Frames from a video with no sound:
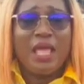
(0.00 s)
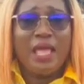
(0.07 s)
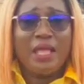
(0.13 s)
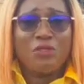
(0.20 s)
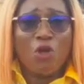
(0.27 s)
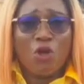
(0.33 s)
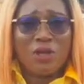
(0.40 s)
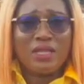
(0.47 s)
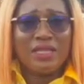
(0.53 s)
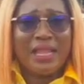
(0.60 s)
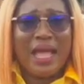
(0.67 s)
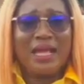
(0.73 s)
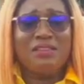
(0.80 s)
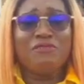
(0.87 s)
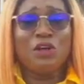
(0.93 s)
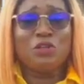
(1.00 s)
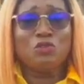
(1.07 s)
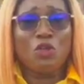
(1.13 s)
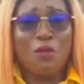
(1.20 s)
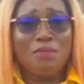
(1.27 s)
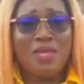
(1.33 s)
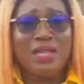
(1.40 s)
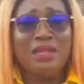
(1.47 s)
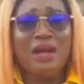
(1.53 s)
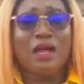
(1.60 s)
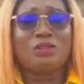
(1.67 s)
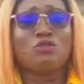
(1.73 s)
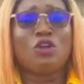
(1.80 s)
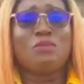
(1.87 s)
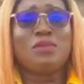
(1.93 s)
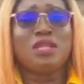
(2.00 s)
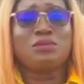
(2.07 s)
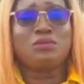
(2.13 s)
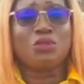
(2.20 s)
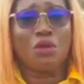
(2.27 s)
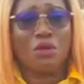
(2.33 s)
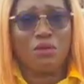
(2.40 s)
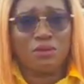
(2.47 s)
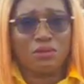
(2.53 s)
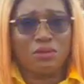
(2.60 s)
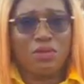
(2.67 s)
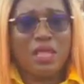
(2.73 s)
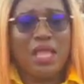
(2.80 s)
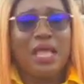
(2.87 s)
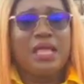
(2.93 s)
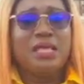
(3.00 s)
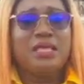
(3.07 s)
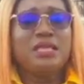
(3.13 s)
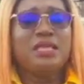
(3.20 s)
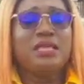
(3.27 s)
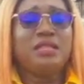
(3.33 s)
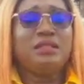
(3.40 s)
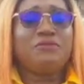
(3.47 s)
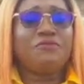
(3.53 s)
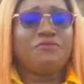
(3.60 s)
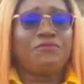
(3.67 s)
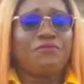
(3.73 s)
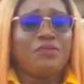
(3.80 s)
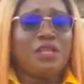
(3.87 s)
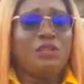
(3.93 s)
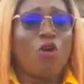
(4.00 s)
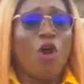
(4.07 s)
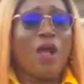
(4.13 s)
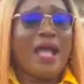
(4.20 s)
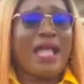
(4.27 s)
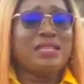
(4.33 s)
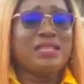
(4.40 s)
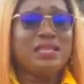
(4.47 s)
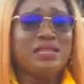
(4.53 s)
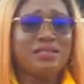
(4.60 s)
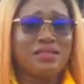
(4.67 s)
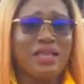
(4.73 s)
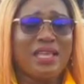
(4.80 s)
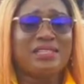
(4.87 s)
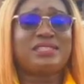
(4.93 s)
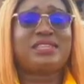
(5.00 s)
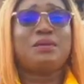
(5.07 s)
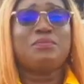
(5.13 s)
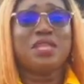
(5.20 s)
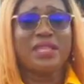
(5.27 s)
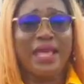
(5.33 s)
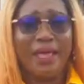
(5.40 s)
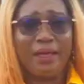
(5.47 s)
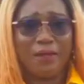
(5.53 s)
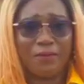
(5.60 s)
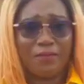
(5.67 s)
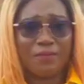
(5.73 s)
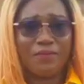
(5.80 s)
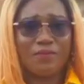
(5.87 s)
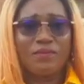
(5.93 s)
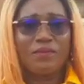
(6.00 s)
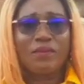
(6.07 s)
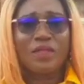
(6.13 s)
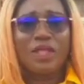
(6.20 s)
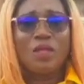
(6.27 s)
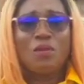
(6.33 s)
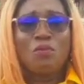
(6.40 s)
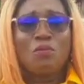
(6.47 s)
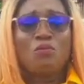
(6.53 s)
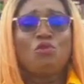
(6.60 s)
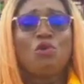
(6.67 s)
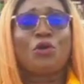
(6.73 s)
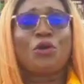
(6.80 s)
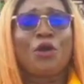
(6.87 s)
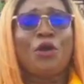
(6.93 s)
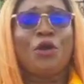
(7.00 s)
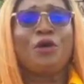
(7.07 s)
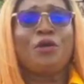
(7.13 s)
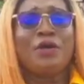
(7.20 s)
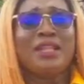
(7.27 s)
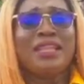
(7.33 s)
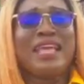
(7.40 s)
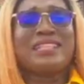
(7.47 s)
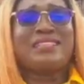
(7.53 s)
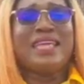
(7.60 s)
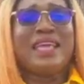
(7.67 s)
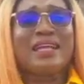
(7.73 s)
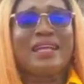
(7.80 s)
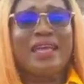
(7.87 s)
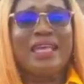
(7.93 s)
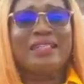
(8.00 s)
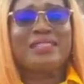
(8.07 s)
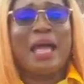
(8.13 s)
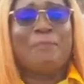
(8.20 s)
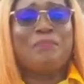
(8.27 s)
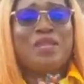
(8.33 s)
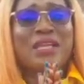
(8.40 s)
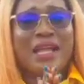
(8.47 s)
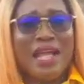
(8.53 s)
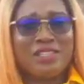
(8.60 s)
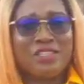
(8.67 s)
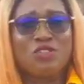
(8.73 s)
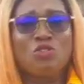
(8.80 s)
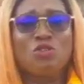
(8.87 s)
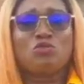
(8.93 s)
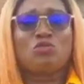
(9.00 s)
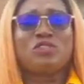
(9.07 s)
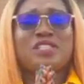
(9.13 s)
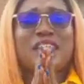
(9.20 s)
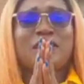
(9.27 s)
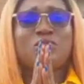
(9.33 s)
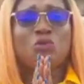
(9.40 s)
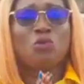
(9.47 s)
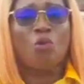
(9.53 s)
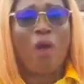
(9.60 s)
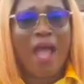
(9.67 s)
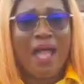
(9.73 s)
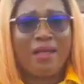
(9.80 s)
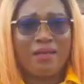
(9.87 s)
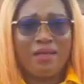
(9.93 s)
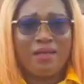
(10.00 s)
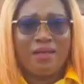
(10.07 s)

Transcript: Et donc il arrive en, 2000, en 2002, il, il organise un séminaire pour que les décrets d'application de cette loi